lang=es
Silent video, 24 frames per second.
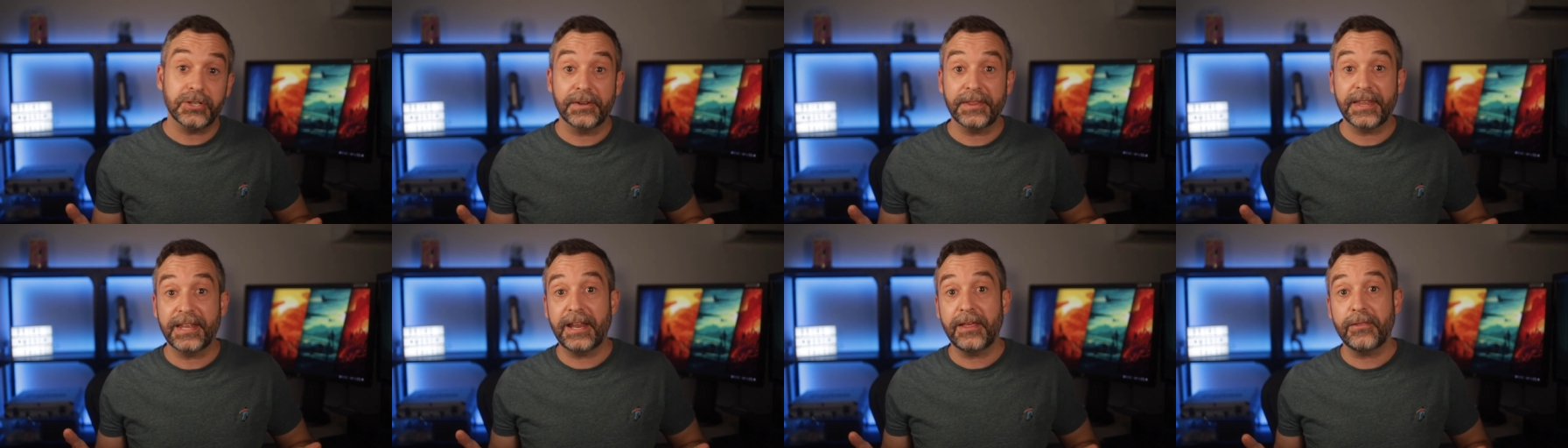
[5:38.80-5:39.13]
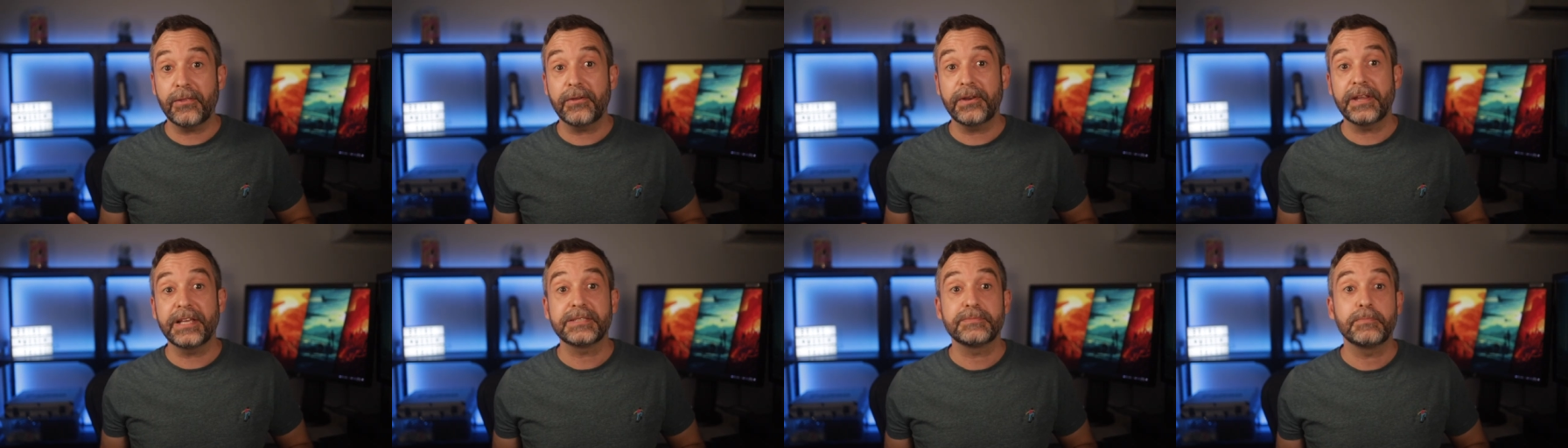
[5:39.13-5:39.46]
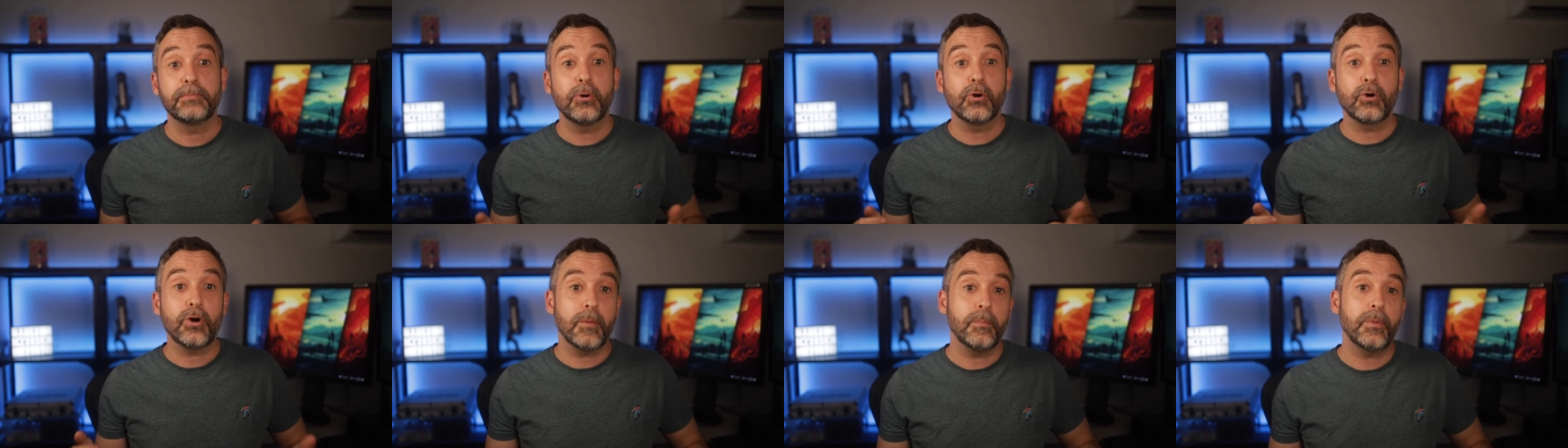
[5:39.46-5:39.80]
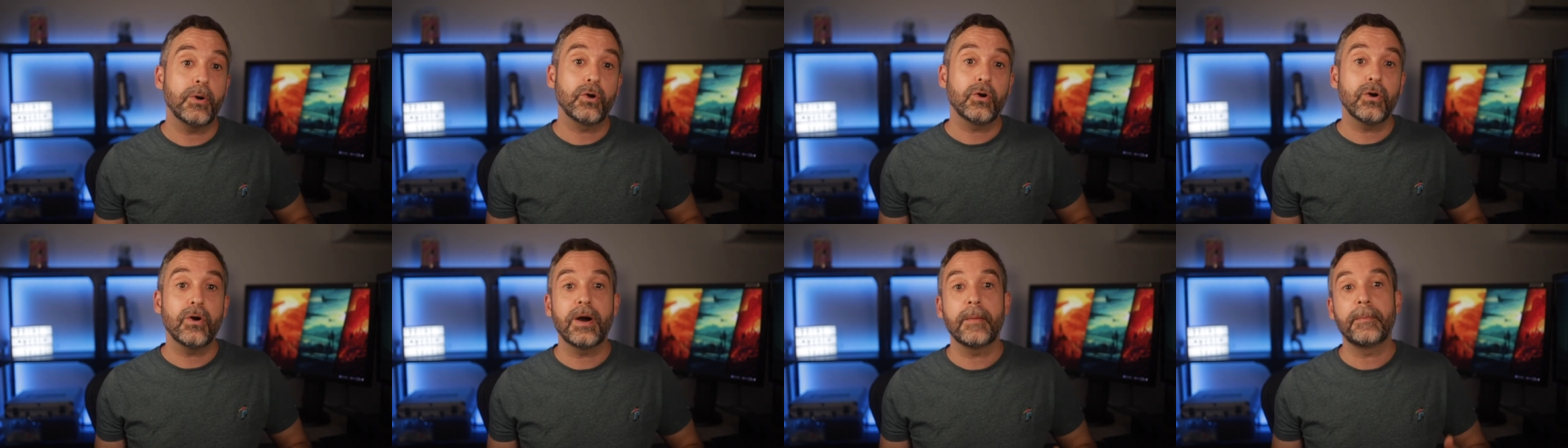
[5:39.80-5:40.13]
ordenadores, poco a
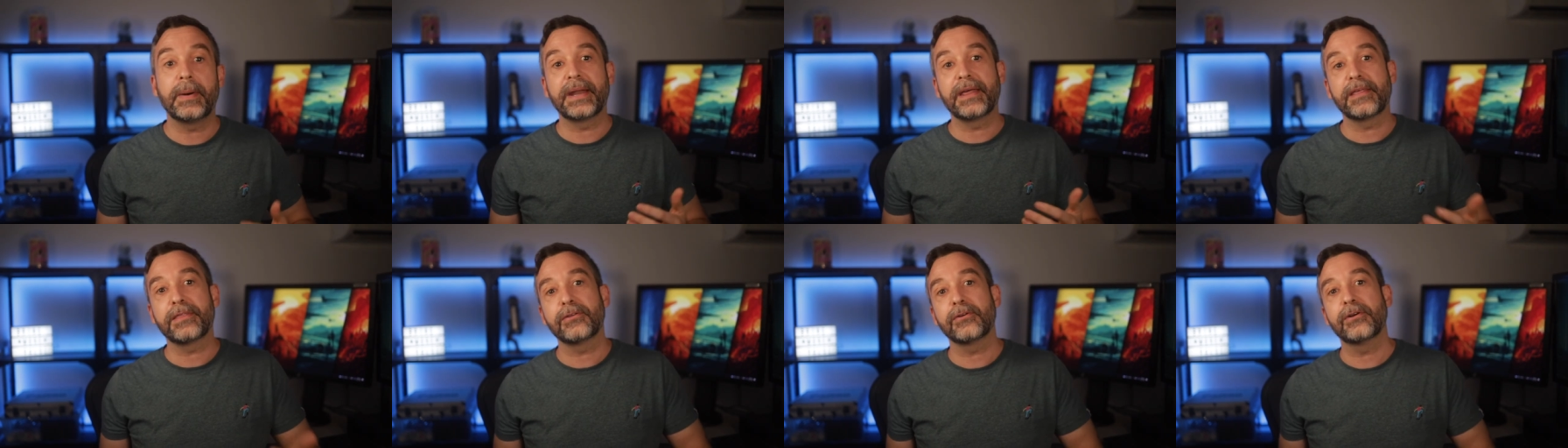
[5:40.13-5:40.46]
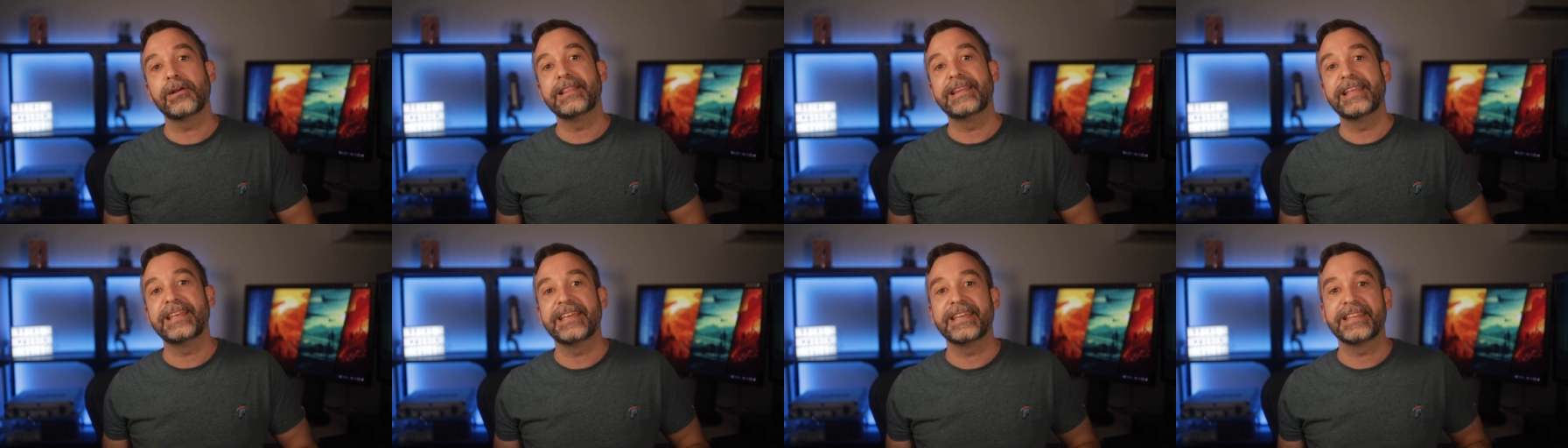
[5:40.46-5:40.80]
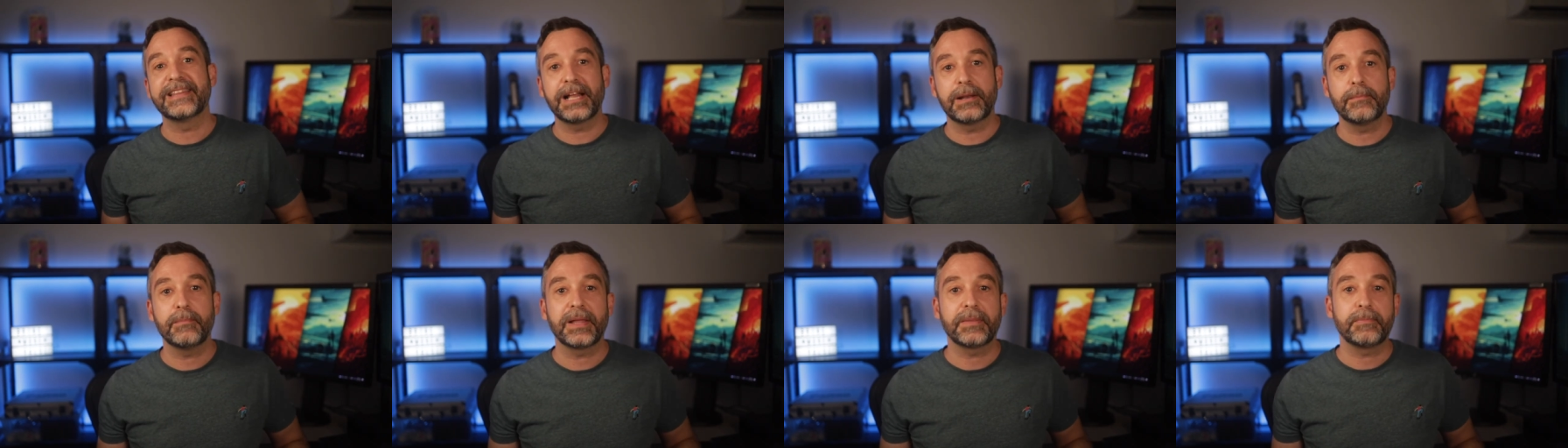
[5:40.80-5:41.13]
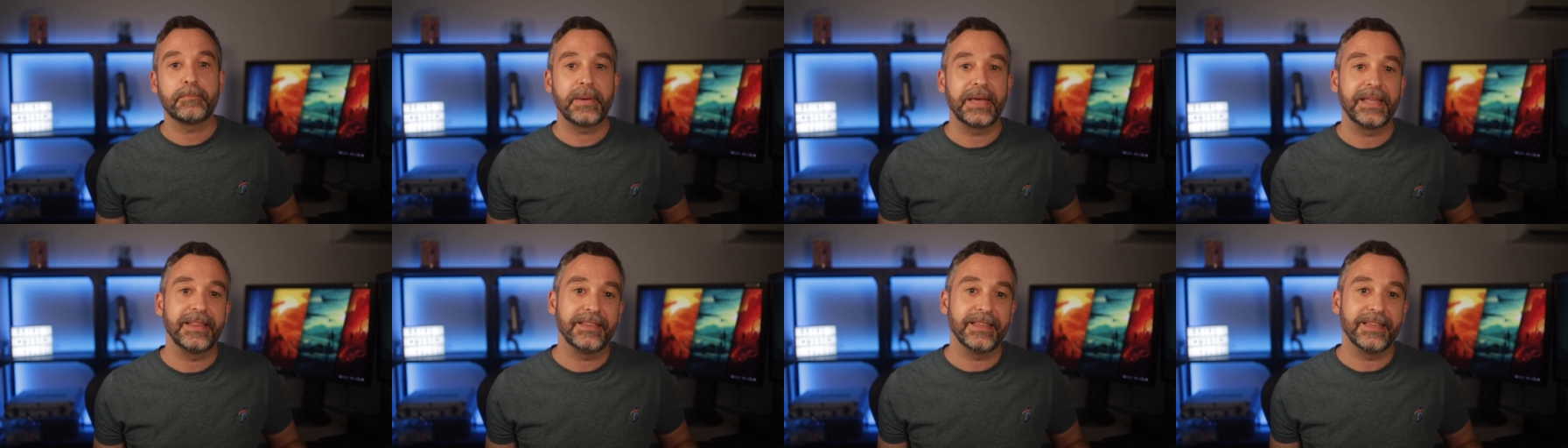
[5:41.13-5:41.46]
poco apareció el digital matte
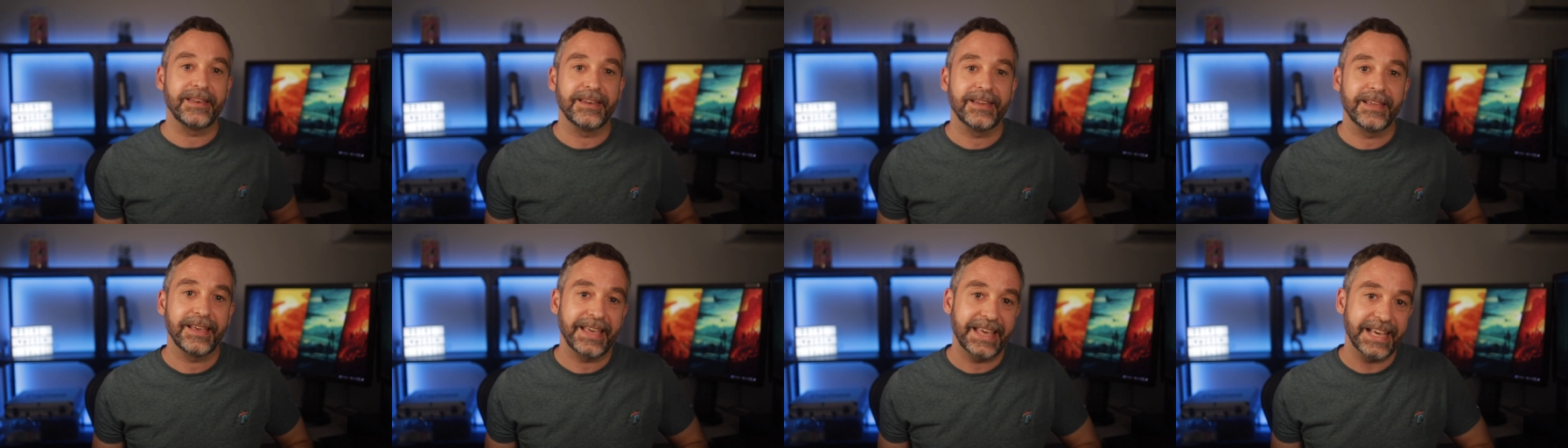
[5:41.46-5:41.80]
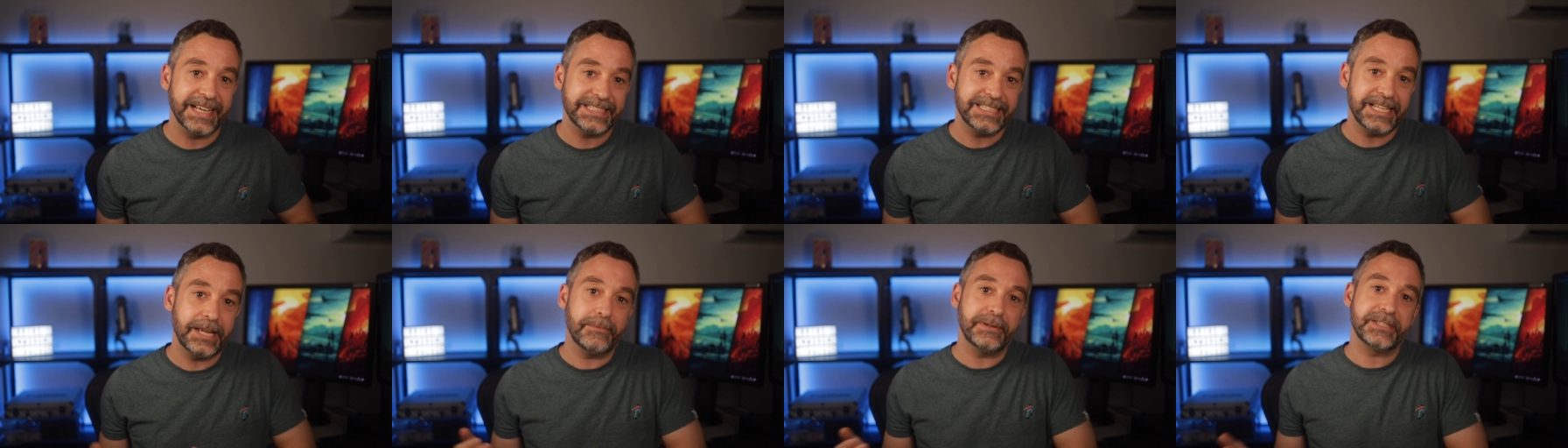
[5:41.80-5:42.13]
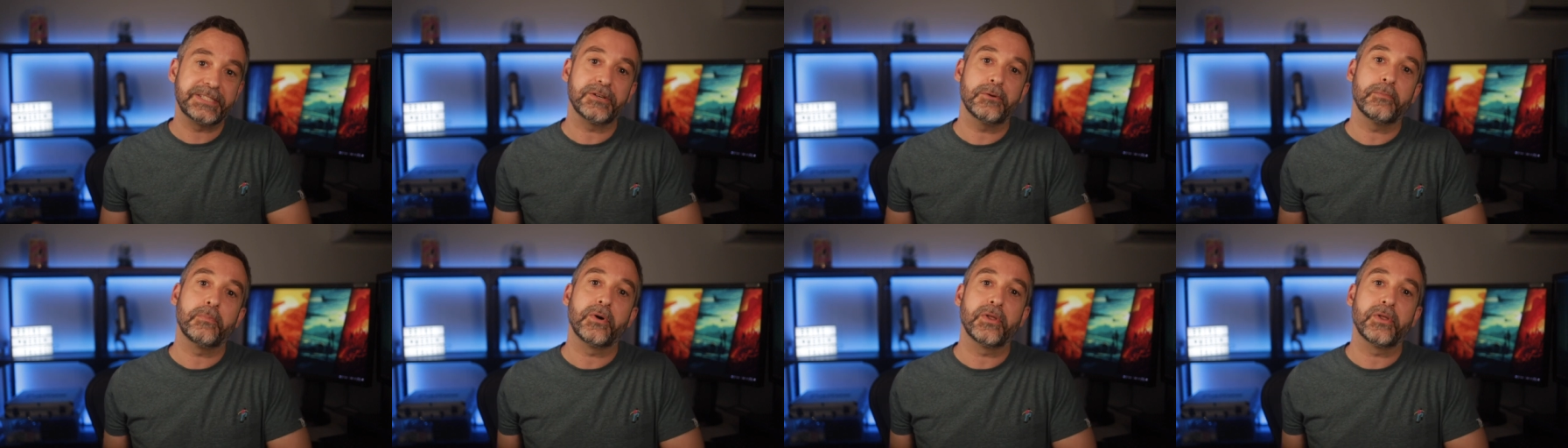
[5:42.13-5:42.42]
painting, que es la versión